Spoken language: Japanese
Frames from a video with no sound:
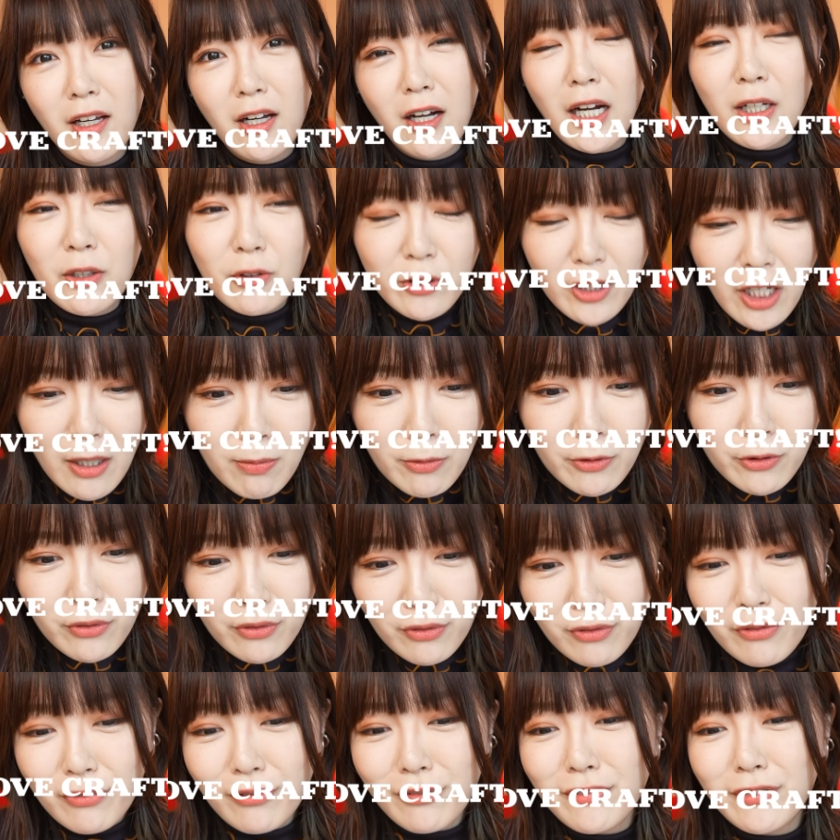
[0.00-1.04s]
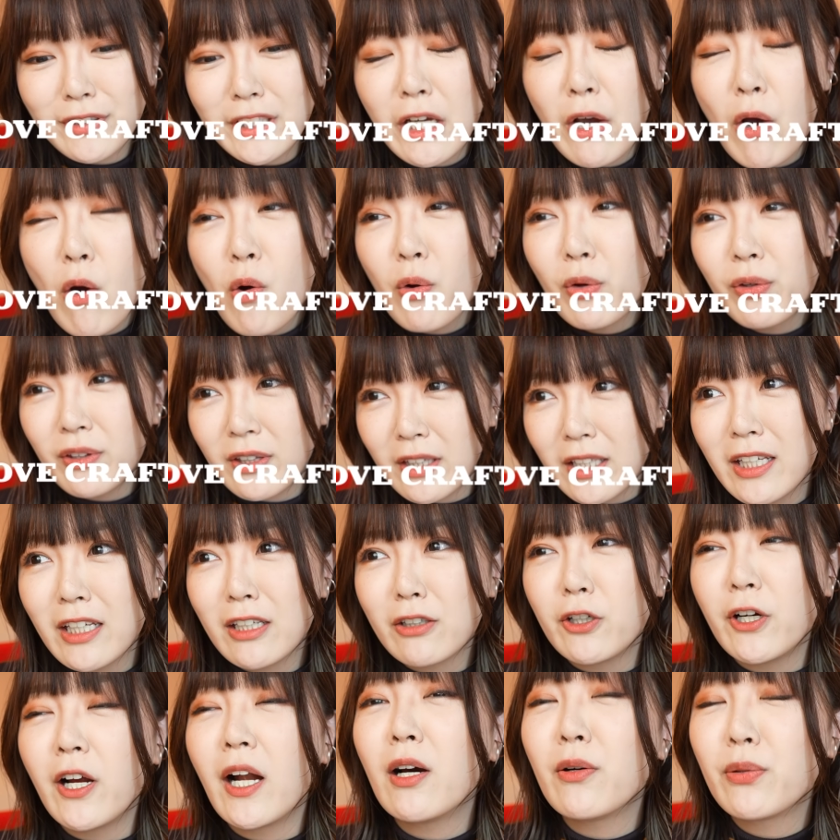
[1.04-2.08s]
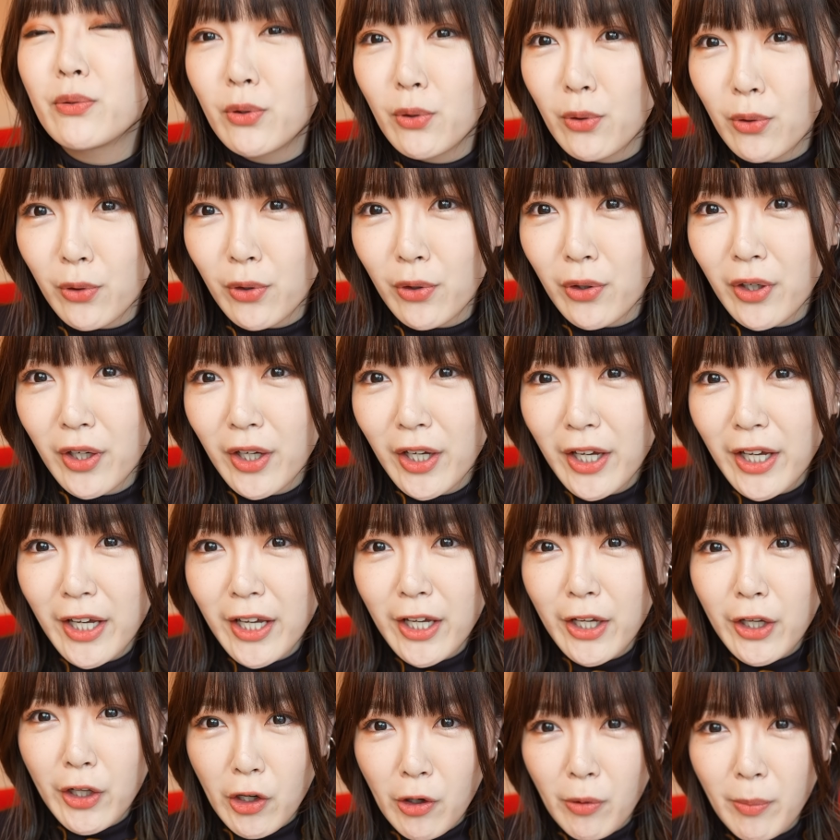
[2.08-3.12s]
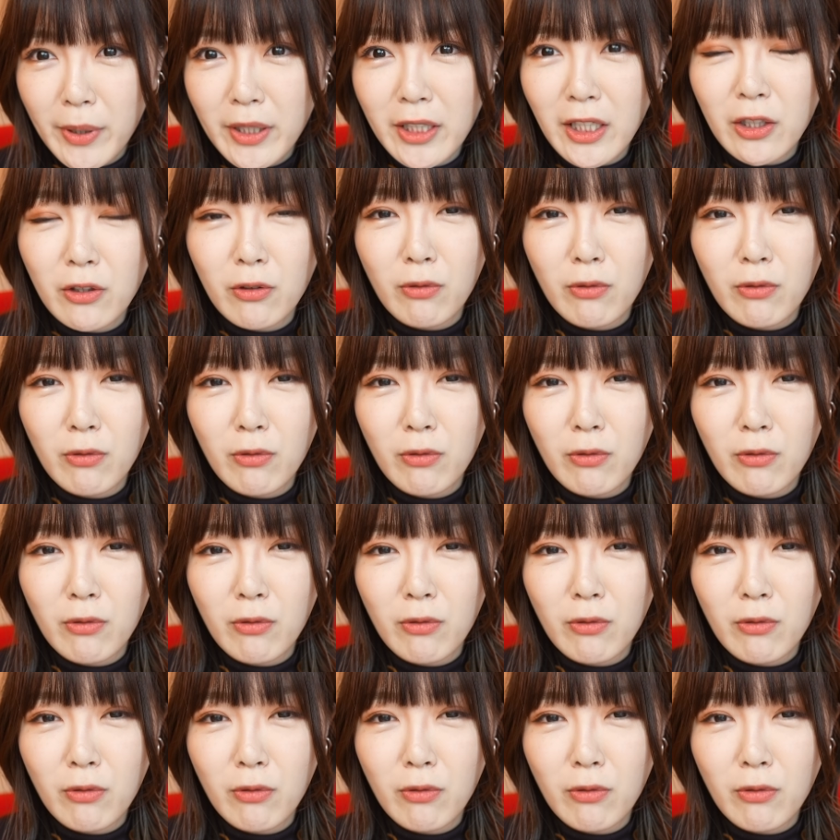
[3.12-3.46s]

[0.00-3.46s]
あの多分日本にクラフトを広めた